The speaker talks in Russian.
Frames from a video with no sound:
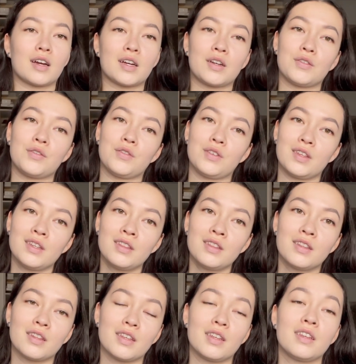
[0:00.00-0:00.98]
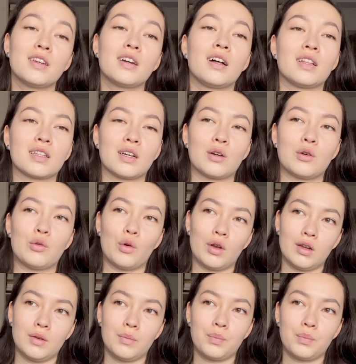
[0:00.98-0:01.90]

кофеин и алкоголь.